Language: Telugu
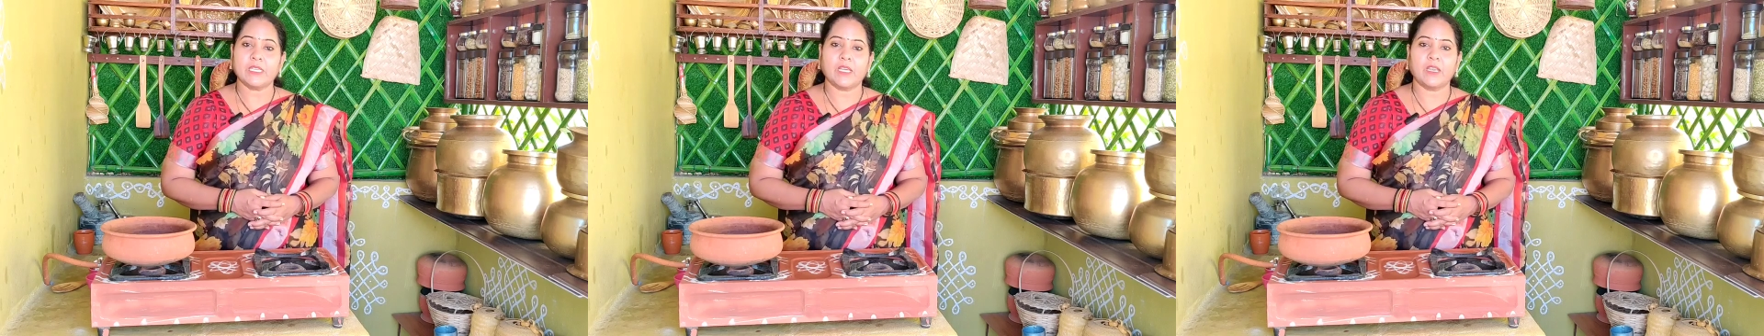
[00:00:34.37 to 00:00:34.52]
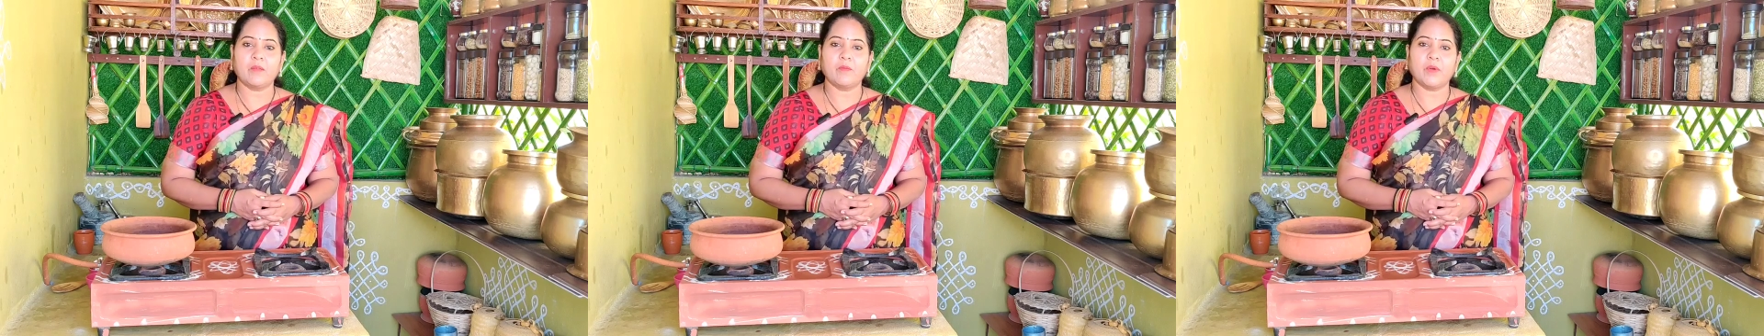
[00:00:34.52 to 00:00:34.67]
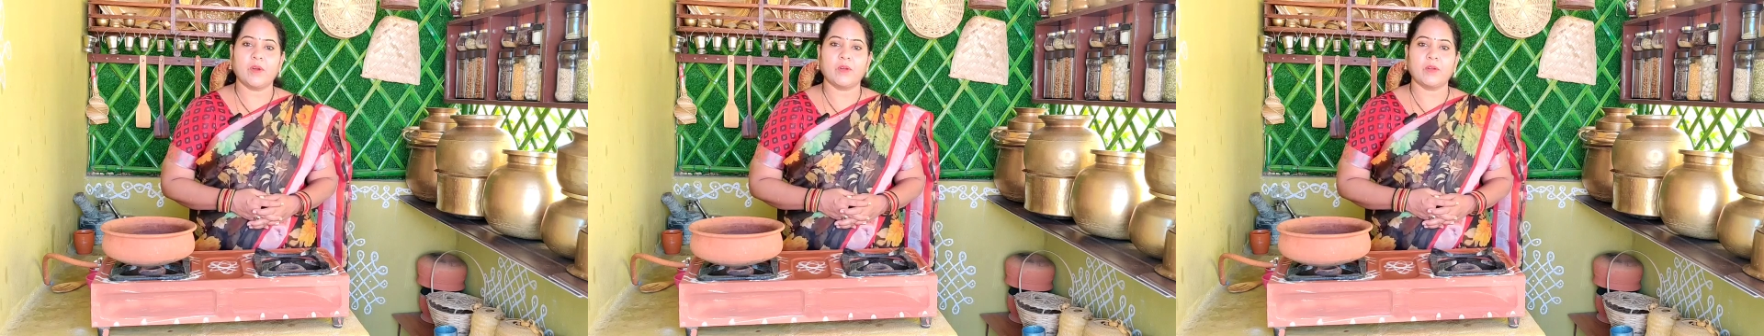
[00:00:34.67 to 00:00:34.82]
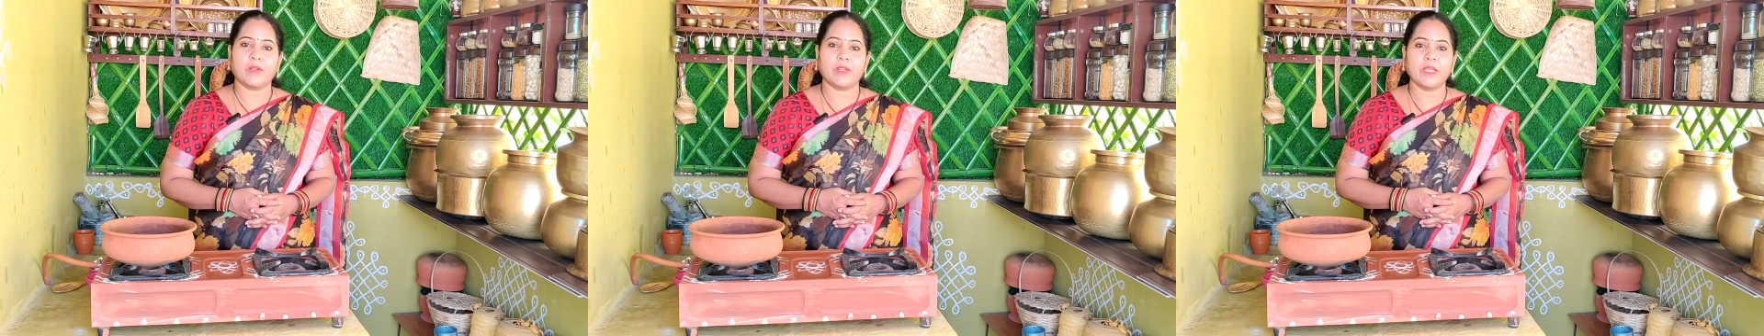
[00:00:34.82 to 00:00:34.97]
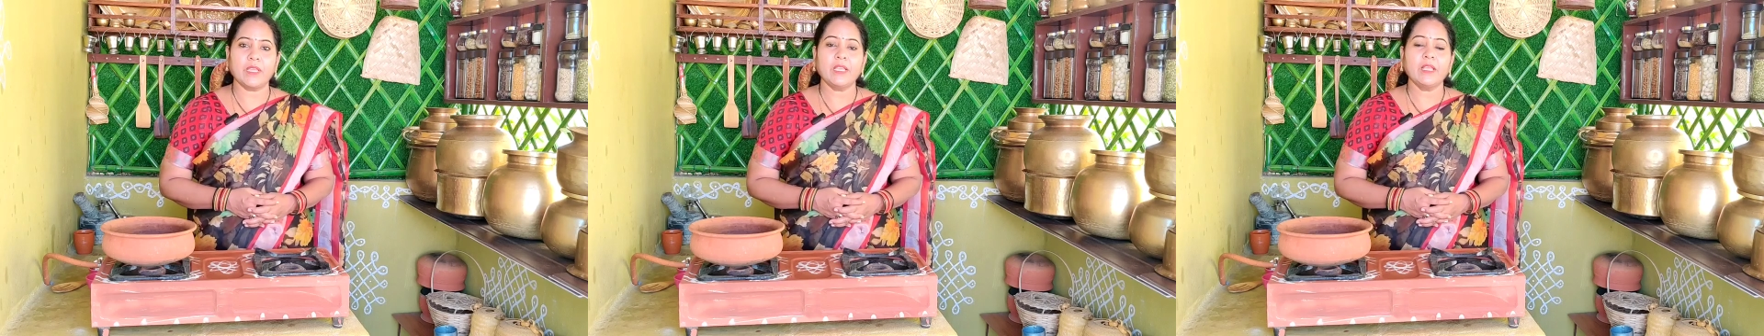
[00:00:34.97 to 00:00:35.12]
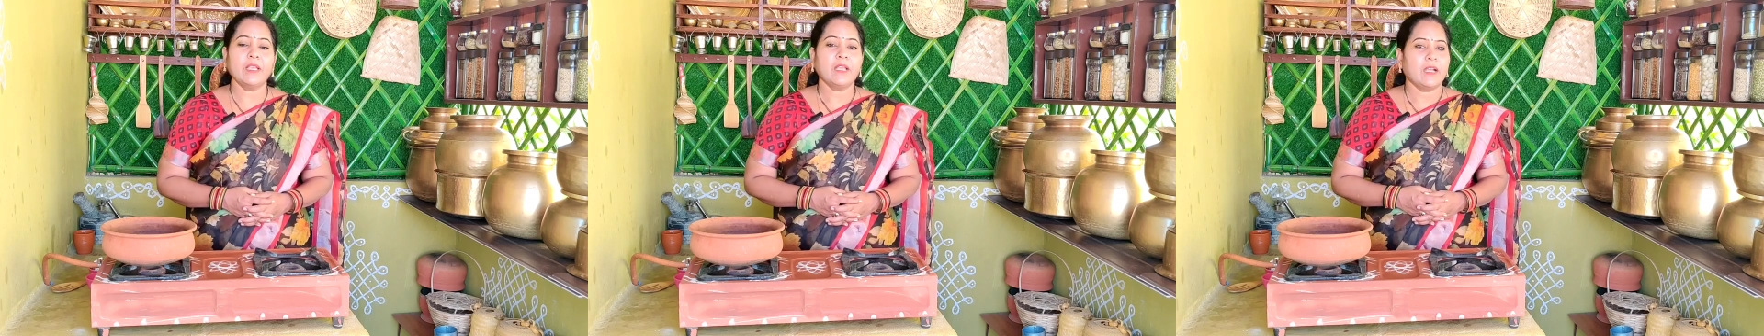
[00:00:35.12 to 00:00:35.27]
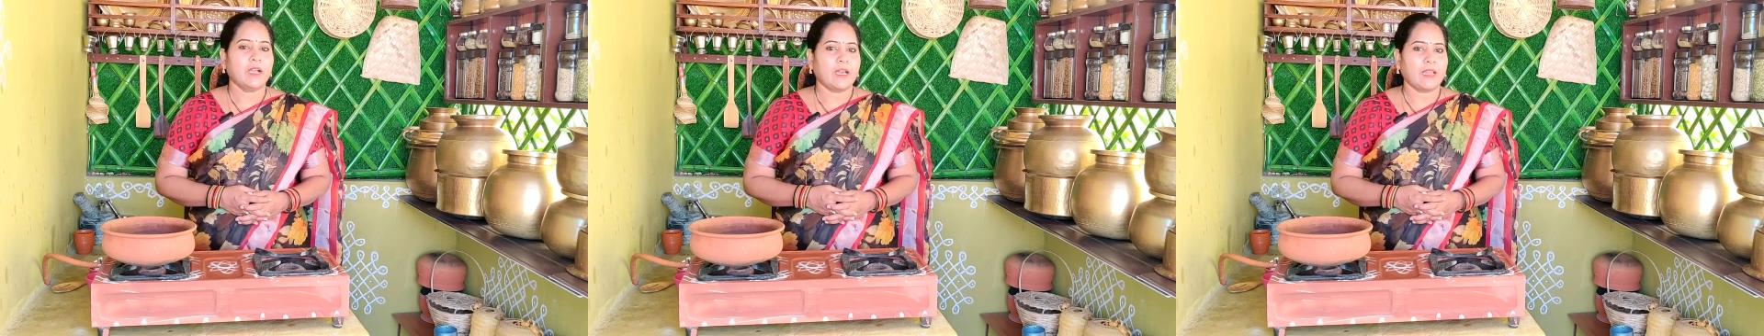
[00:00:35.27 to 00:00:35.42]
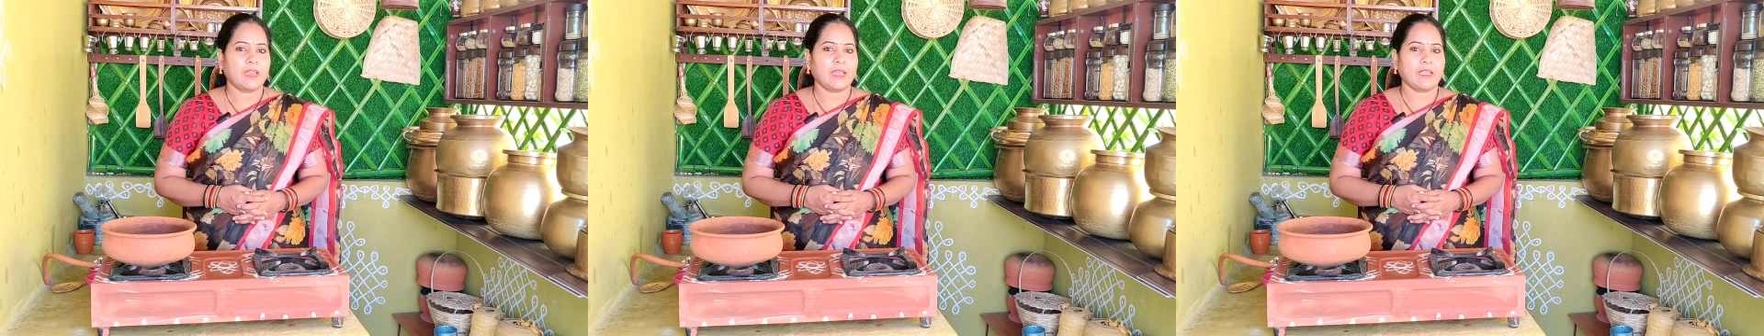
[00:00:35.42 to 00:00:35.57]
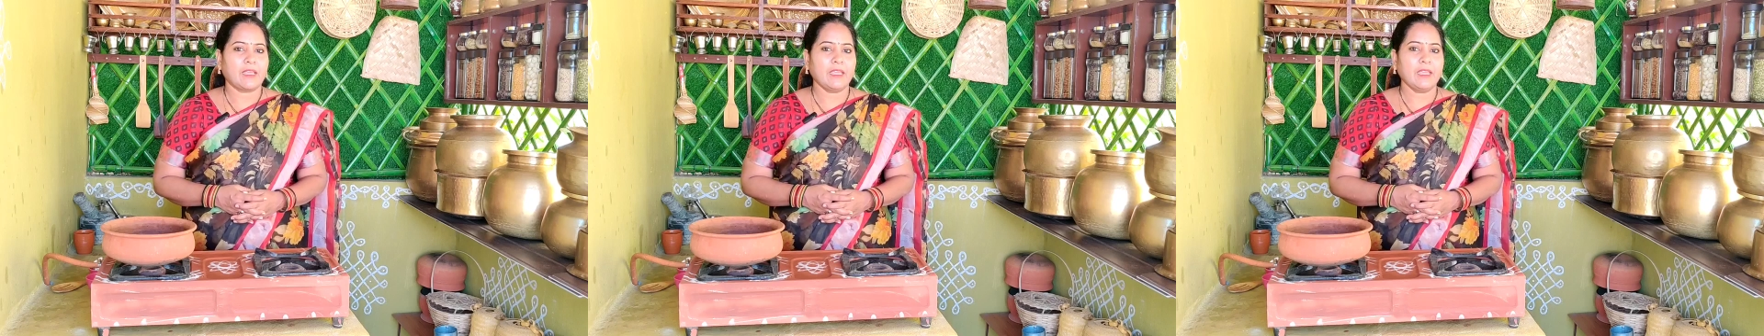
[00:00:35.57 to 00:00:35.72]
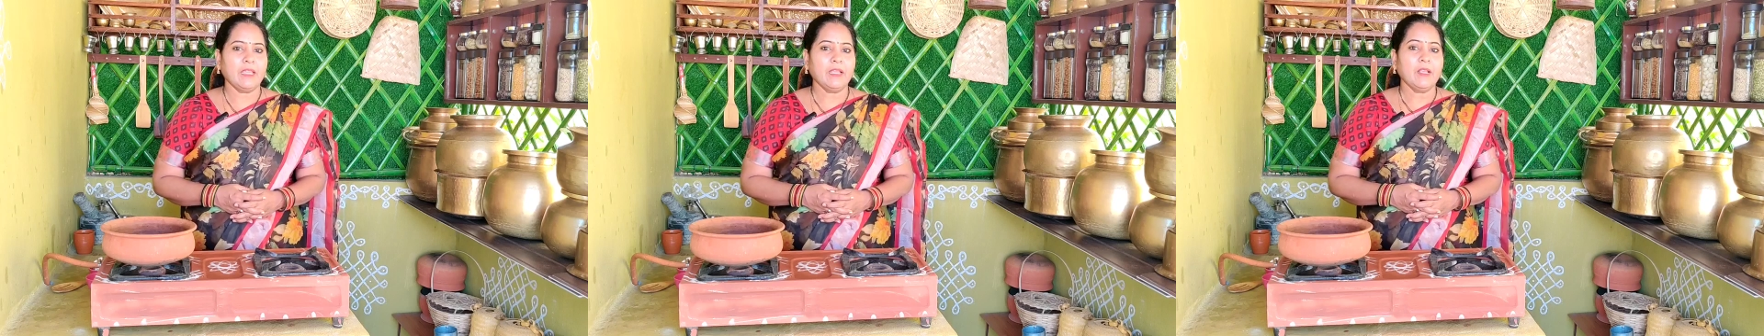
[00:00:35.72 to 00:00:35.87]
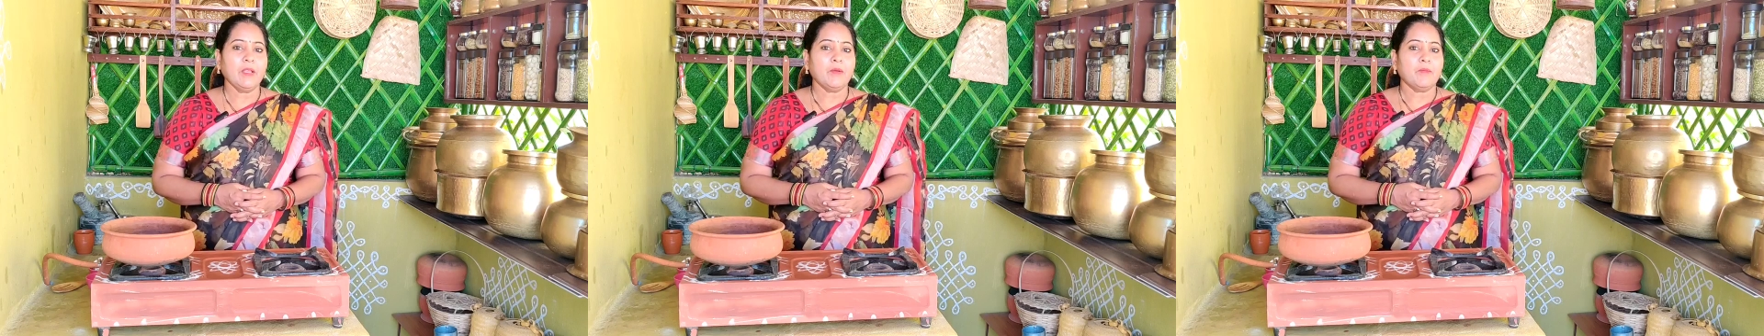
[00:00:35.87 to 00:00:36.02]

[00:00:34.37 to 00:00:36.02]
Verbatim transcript: చాలా బాగుంటాయి అలాగే